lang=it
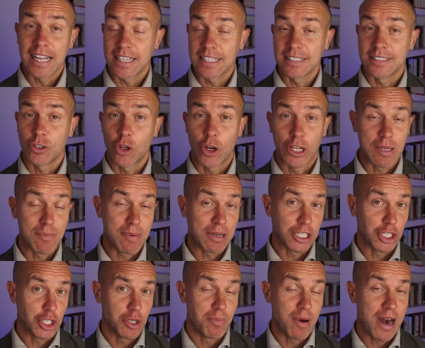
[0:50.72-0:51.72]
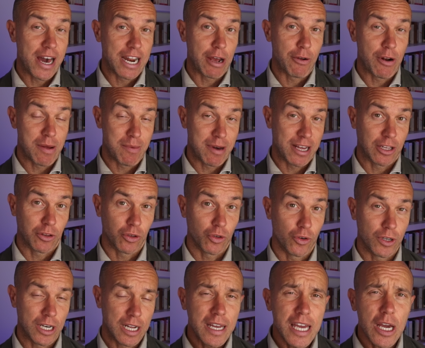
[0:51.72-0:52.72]
intenzione di partecipare a una
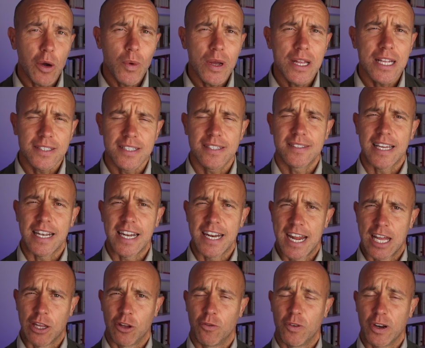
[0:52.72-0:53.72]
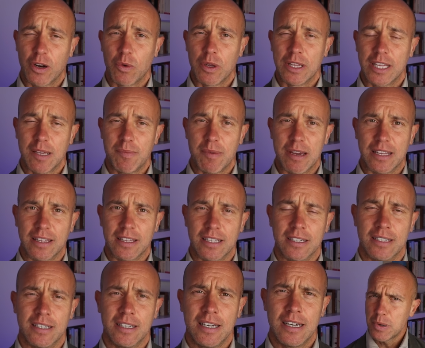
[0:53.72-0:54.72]
maratona e quindi si sta allenando frequentemente.